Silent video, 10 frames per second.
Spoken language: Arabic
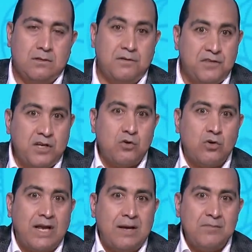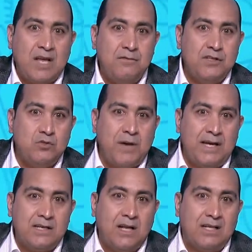افتكروا الكلام ده الفيديو
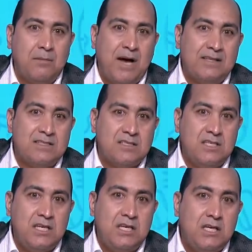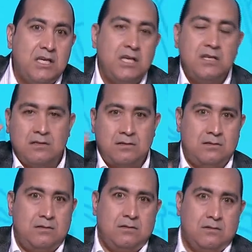بقى يطلع ده بعد سنين
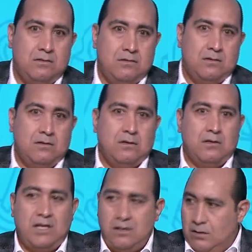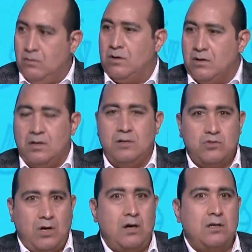لان هو الراجل
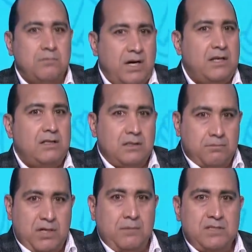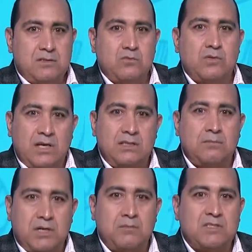متعاقد مع نادي بيراميدز ونادي
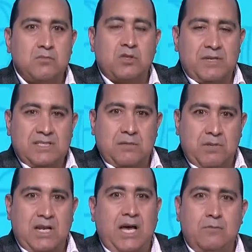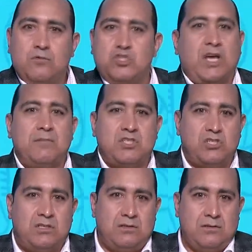بيراميدز متمسك باللاعب ومش
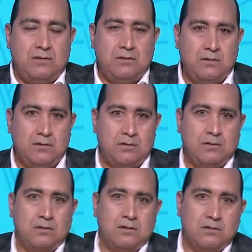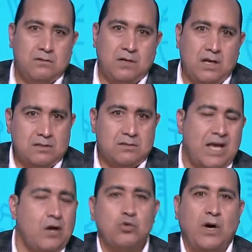هيمشيه خلاص
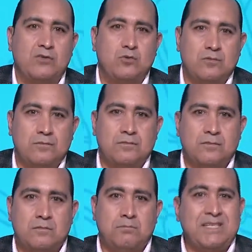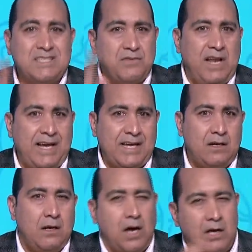هياخد وقته بس في الاخر
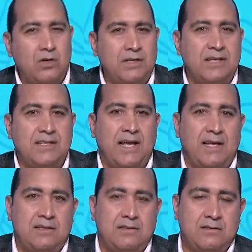هيروح النادي الاهلي